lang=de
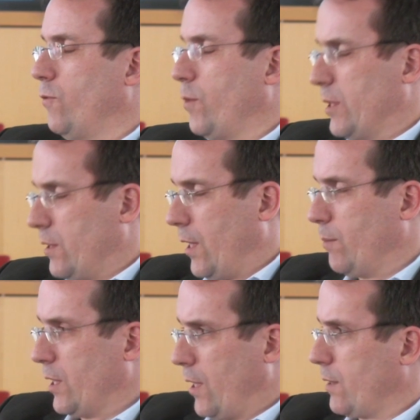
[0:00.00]
wo man sich
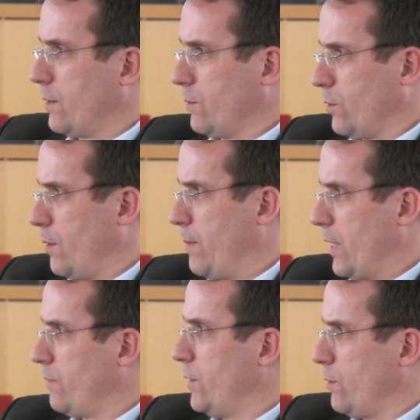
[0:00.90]
eben Gedanken darüber
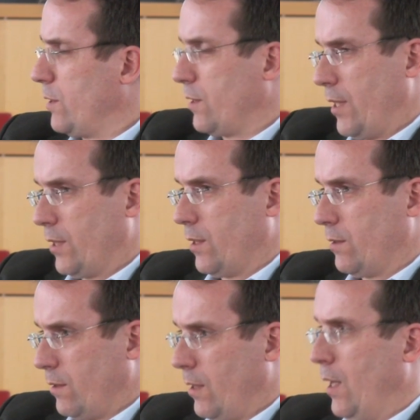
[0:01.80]
macht, wie soll das Land
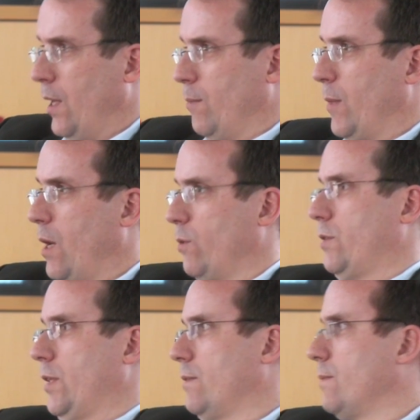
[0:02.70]
denn mal
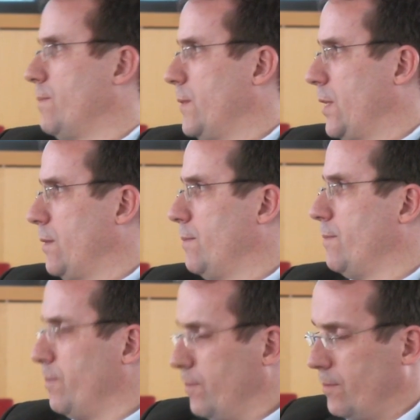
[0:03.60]
aussehen in
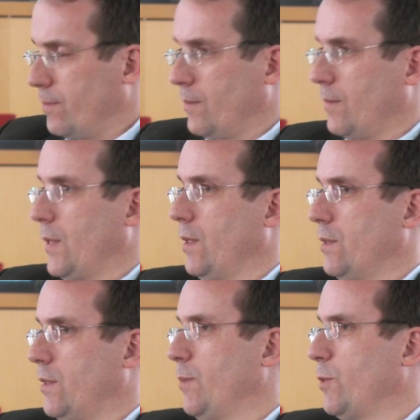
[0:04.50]

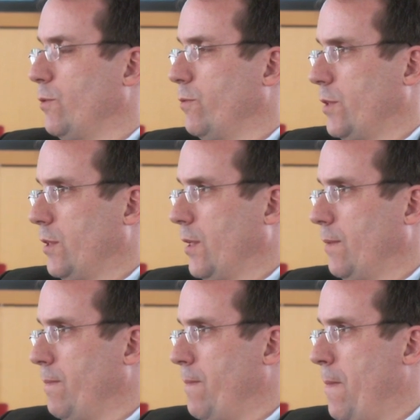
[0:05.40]
äh, 10 bis 15 Jahren.
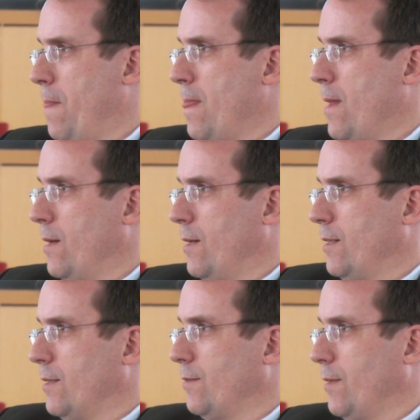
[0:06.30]
Und
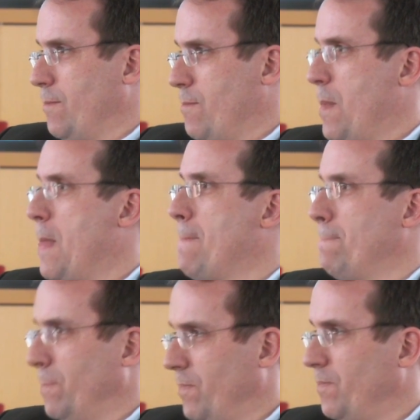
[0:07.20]
in dem
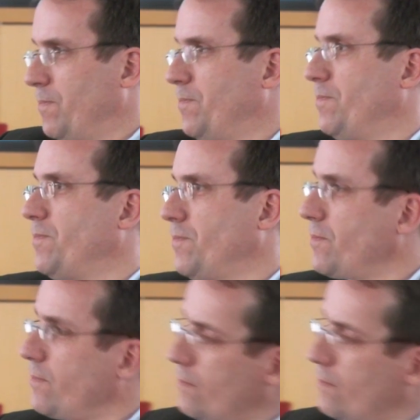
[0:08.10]
Kontext, in dem wir hier